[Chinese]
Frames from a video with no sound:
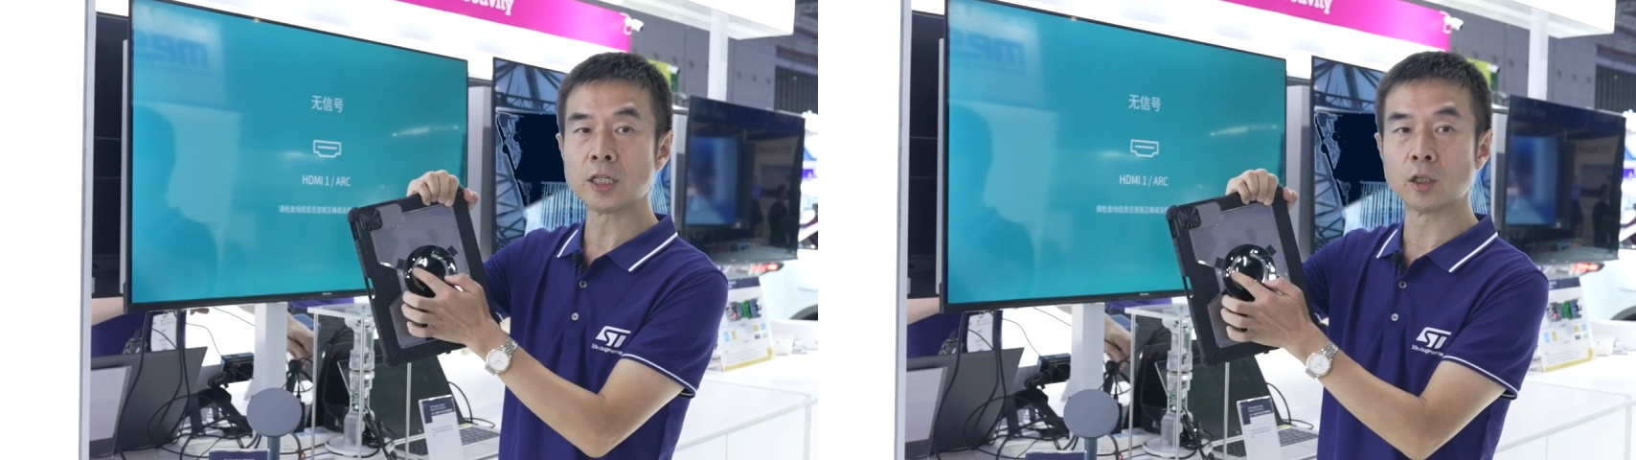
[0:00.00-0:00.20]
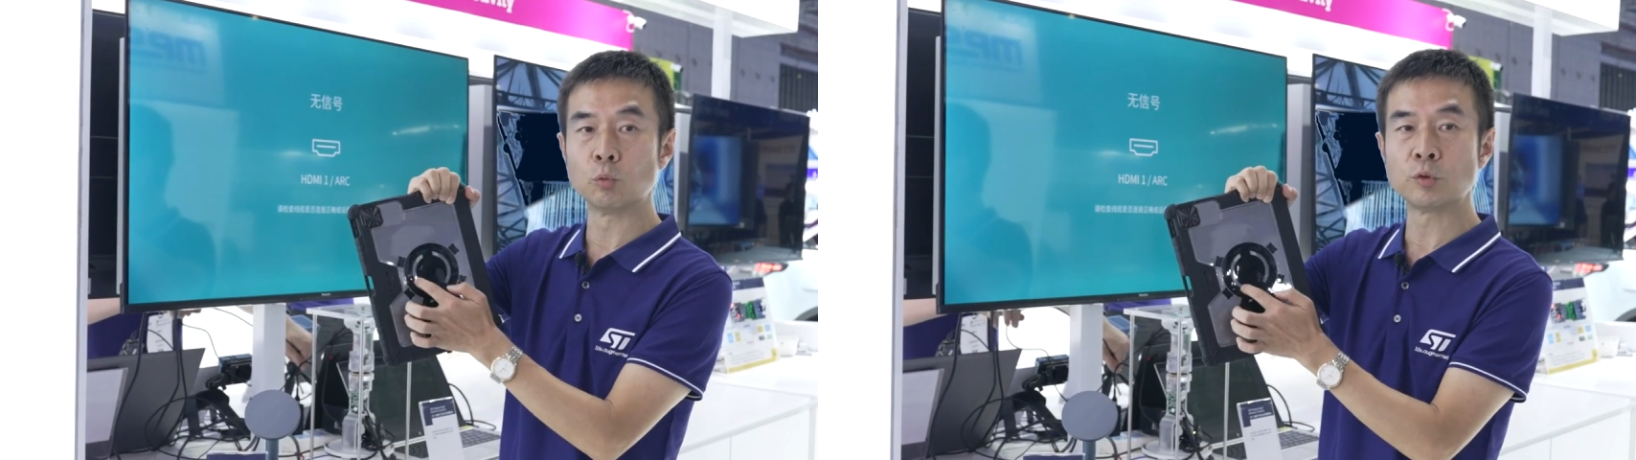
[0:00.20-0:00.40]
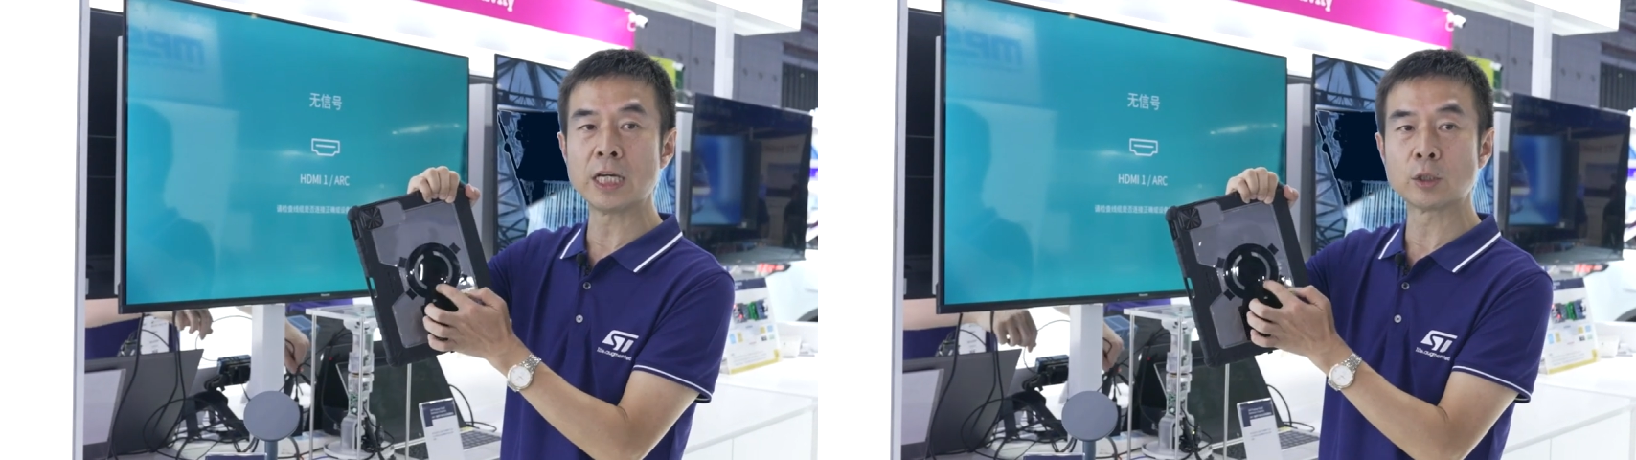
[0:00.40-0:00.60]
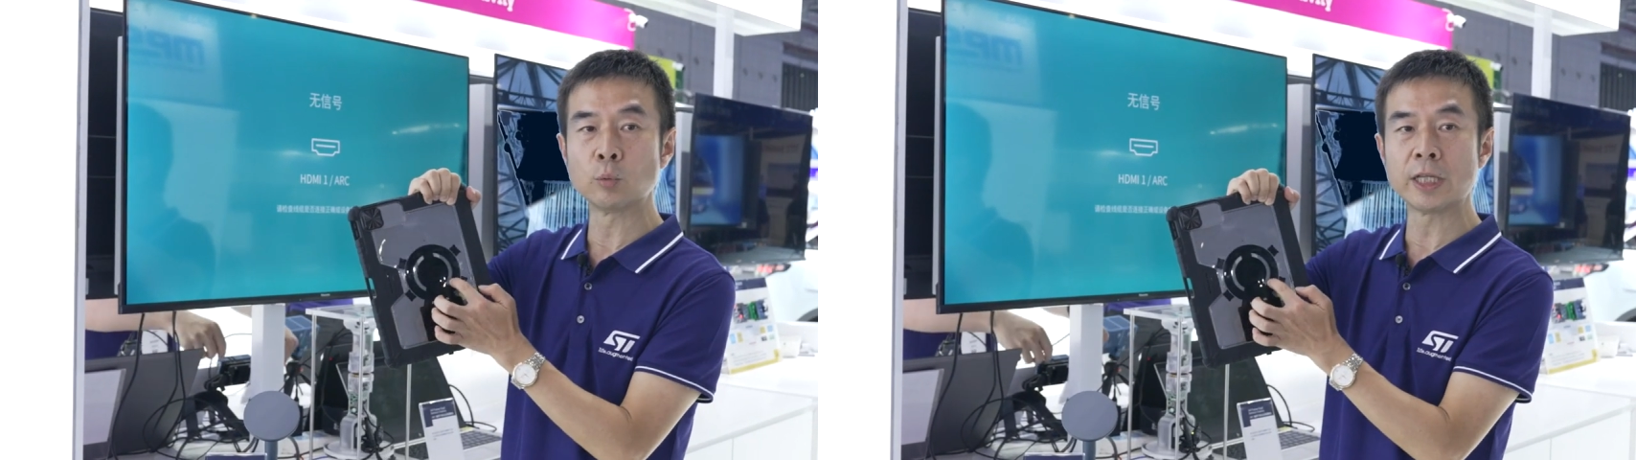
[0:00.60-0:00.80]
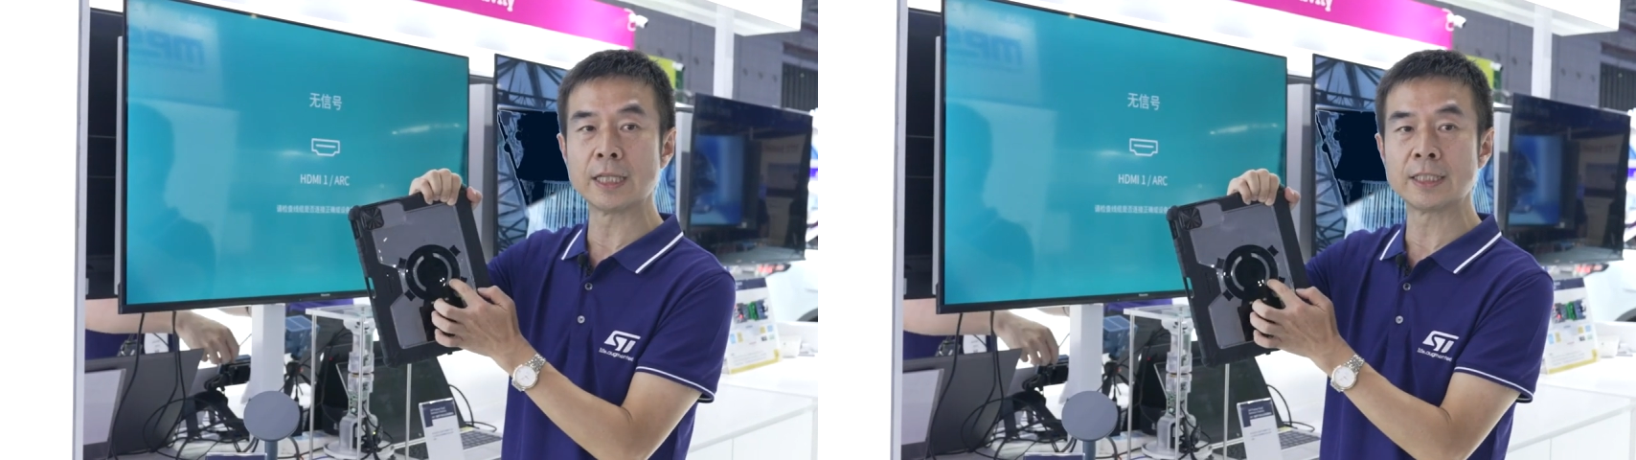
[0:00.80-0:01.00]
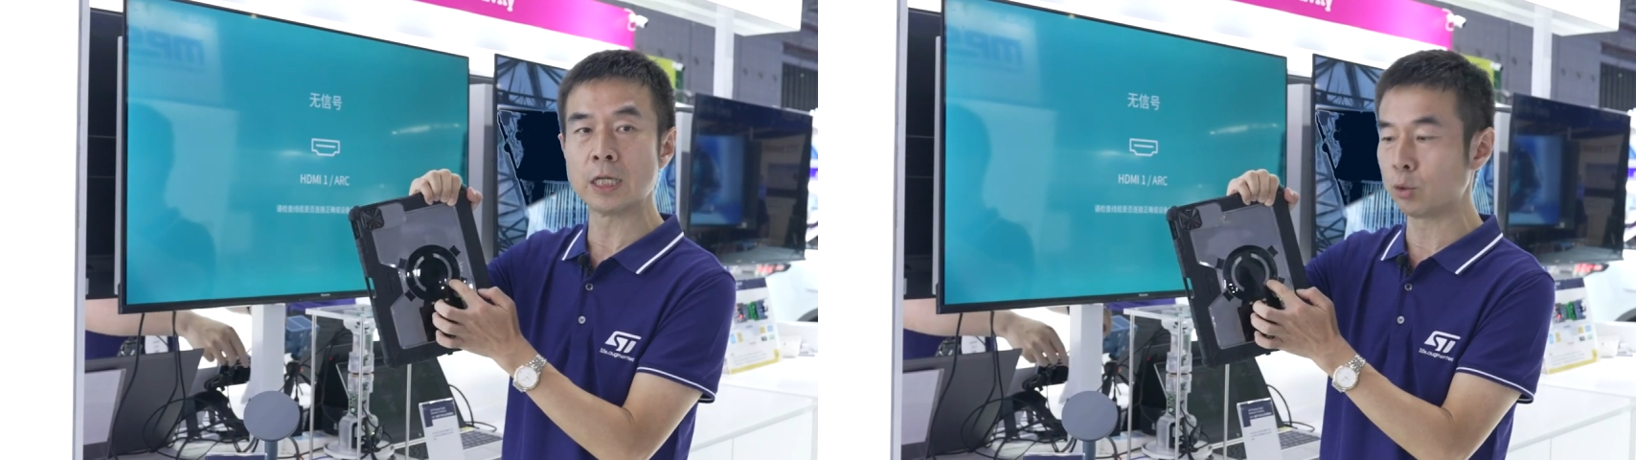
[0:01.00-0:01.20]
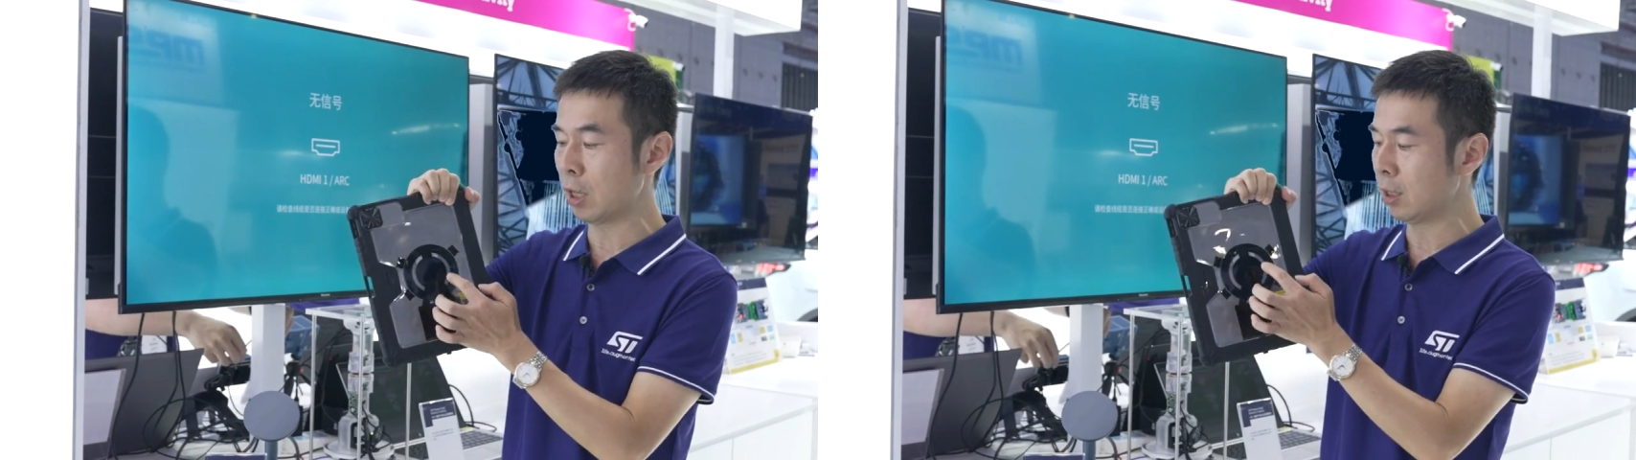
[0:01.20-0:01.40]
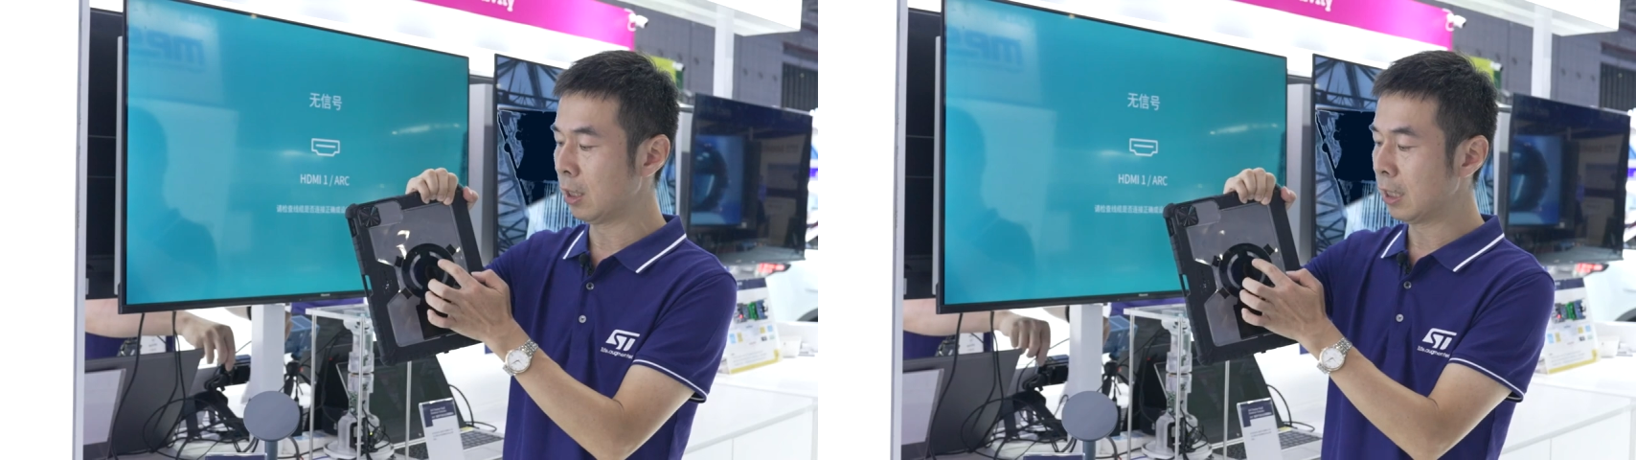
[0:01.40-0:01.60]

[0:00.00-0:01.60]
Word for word: 绍的无线充电的线圈，